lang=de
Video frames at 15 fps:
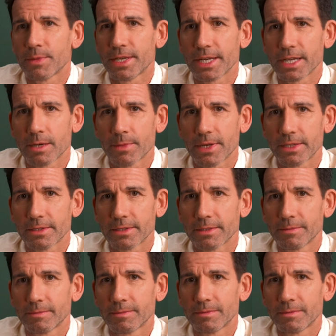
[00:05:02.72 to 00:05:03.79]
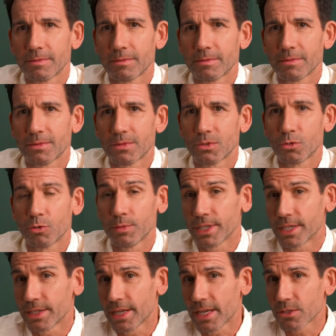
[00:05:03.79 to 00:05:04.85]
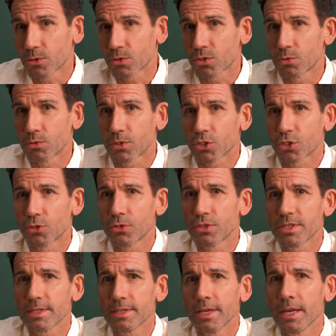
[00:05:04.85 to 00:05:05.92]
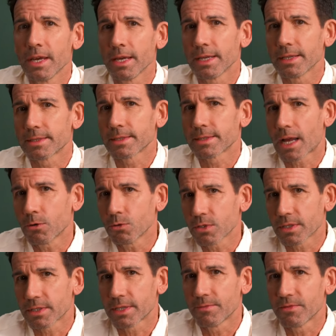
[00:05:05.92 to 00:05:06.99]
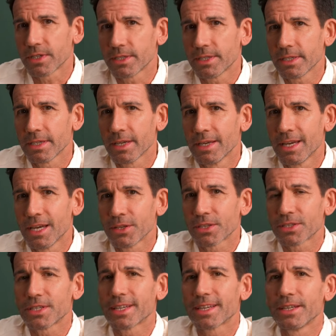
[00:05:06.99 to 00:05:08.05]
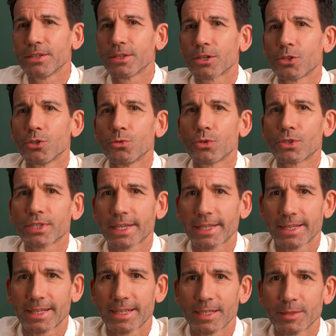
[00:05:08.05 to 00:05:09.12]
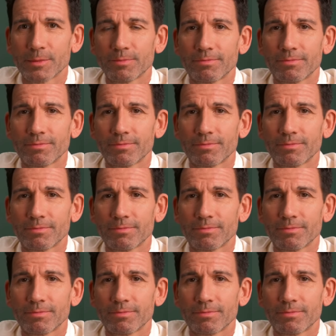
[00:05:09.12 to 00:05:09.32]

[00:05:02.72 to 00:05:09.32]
Medikamente. Um die Genesung zu unterstützen, ist es außerdem wichtig, dass die Kinder genug trinken.